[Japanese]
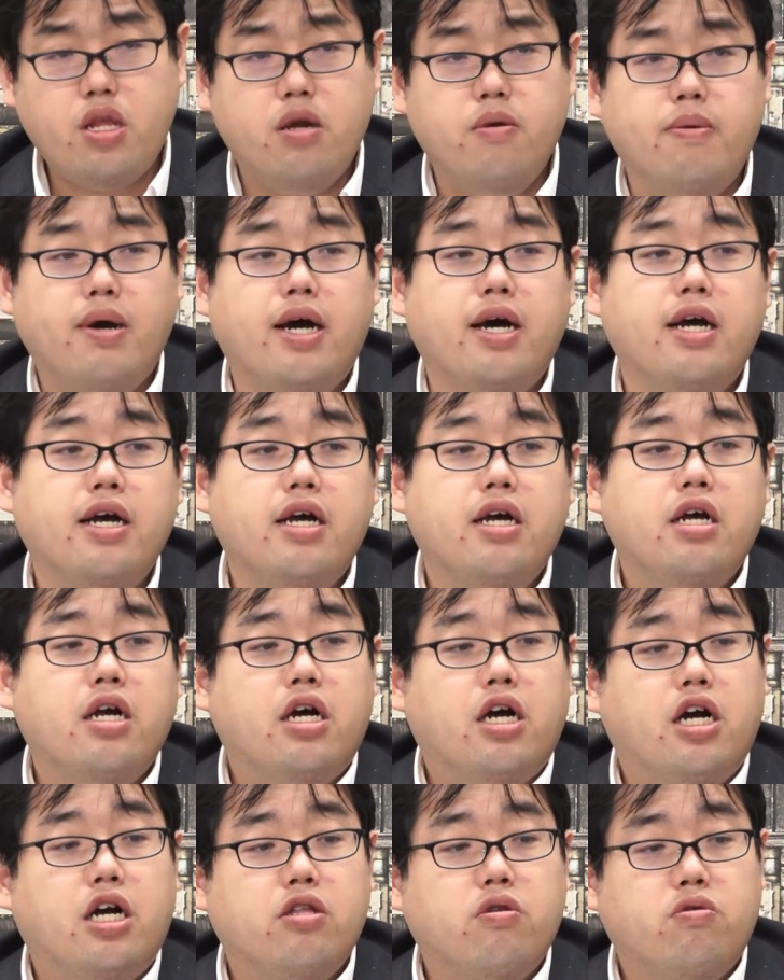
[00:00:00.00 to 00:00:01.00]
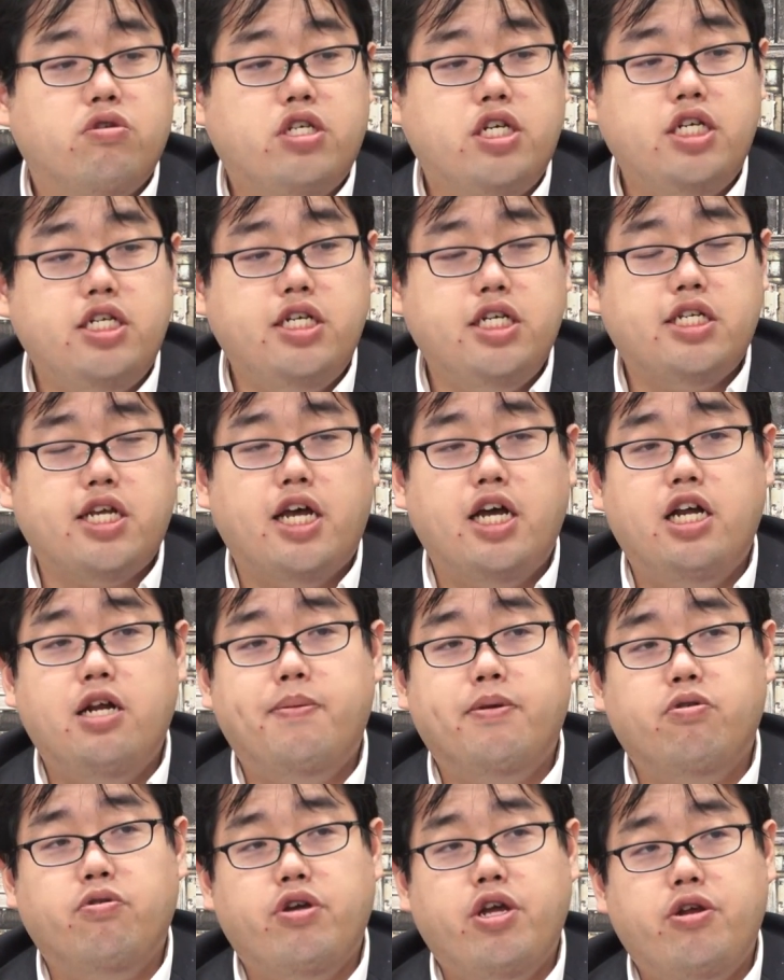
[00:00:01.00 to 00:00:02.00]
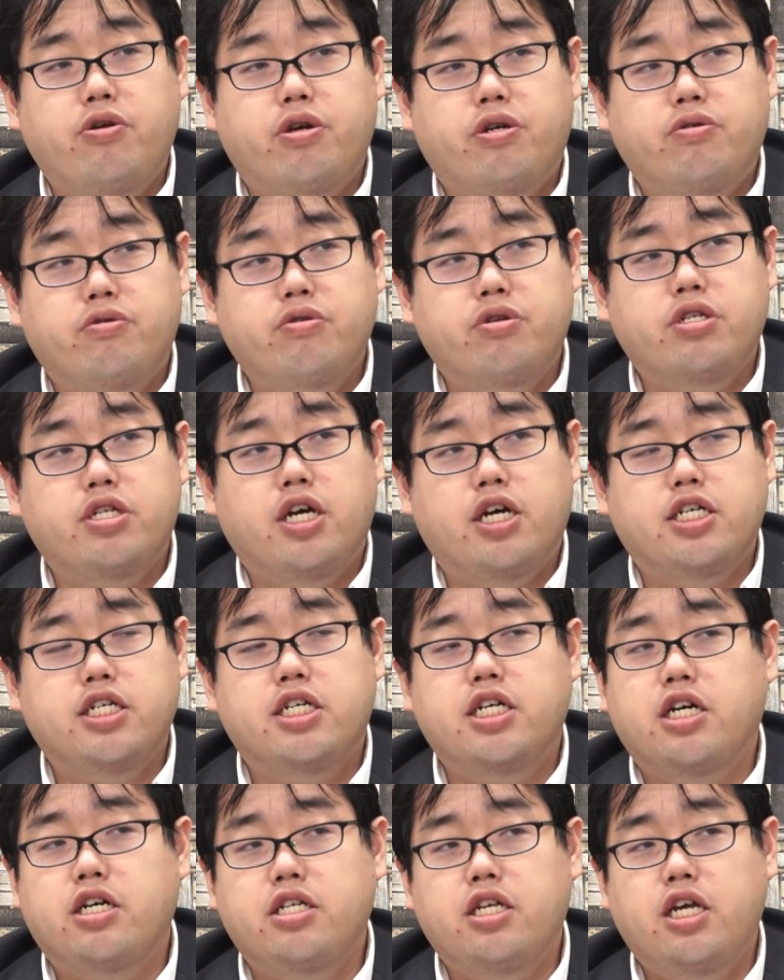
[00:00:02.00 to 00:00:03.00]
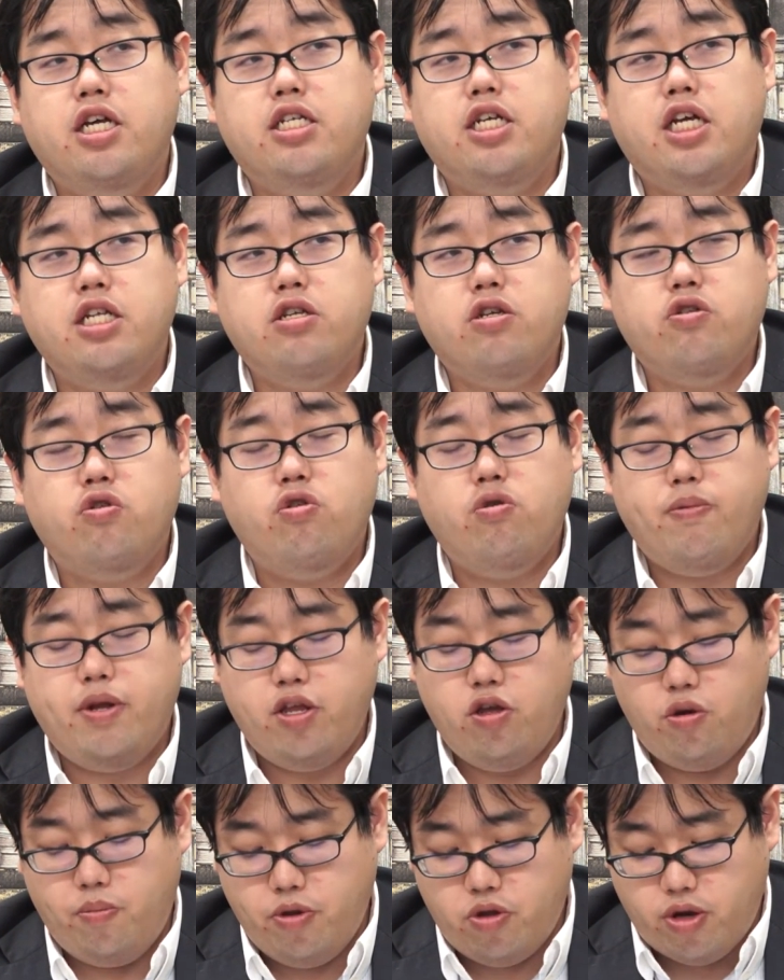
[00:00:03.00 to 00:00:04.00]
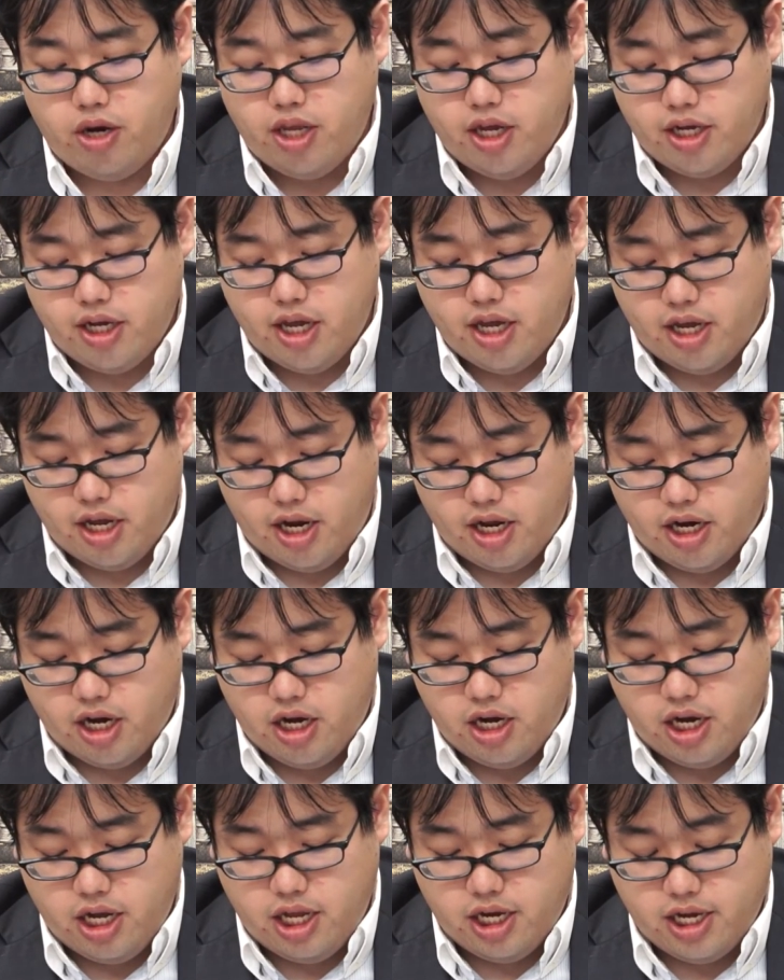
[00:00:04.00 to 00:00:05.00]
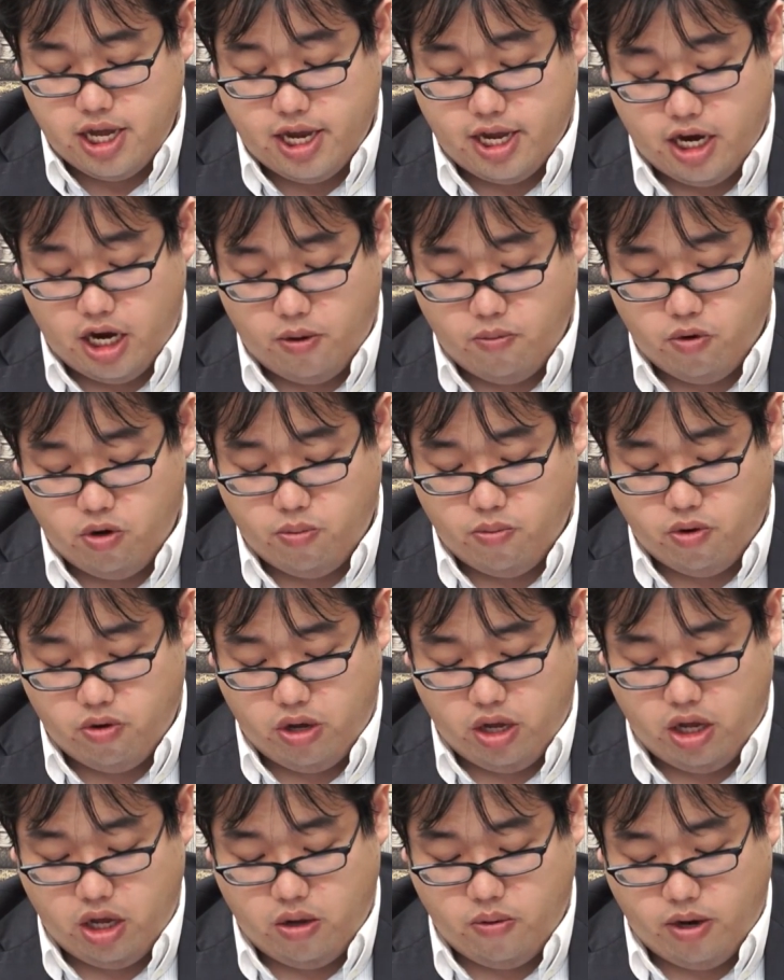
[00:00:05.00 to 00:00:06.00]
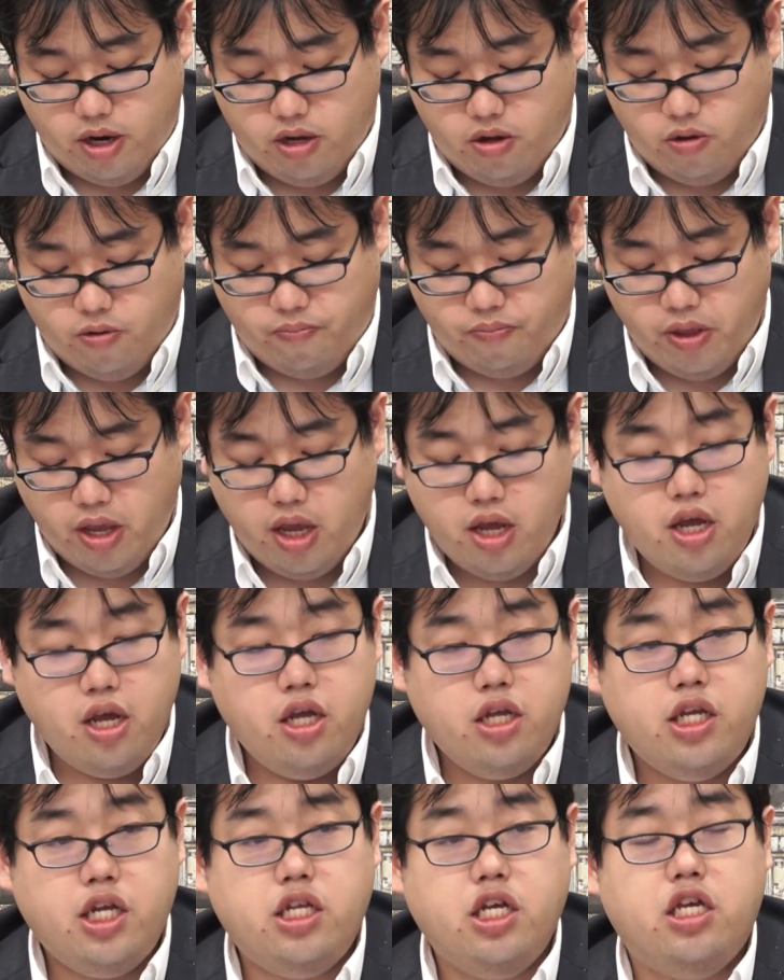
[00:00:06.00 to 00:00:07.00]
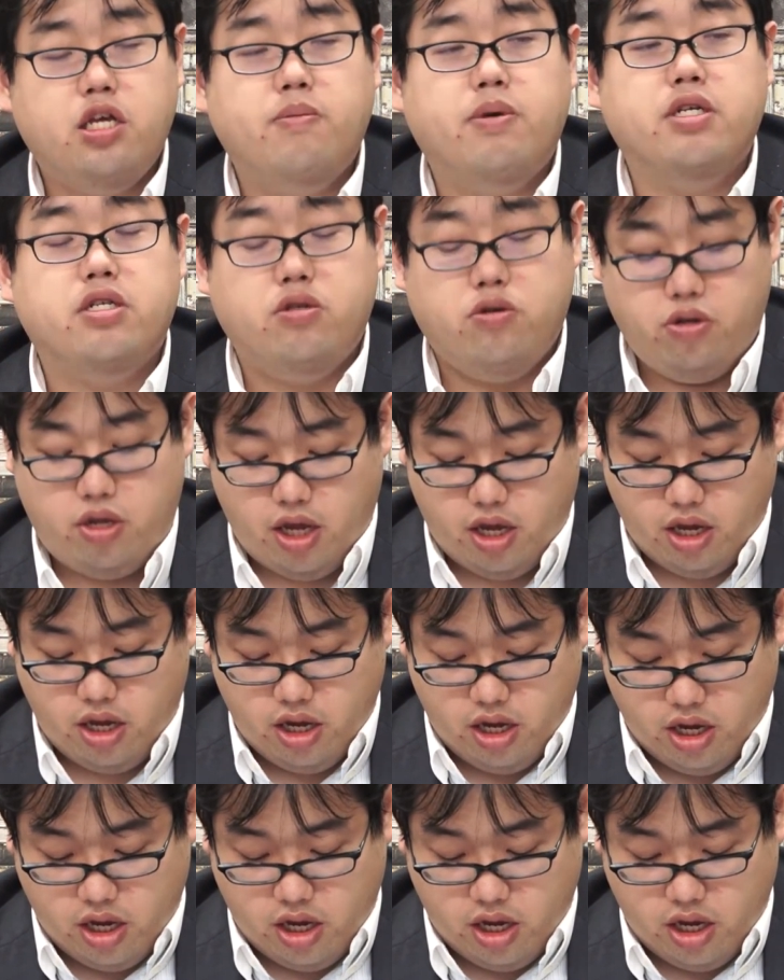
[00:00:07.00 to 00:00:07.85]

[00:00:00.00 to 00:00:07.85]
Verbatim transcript: まあ、あの知識さえあれば解けるような論述だけじゃなくてちゃんとその場で読み取らなきゃいけない考えなきゃいけないものも、えー、割と出てきますので、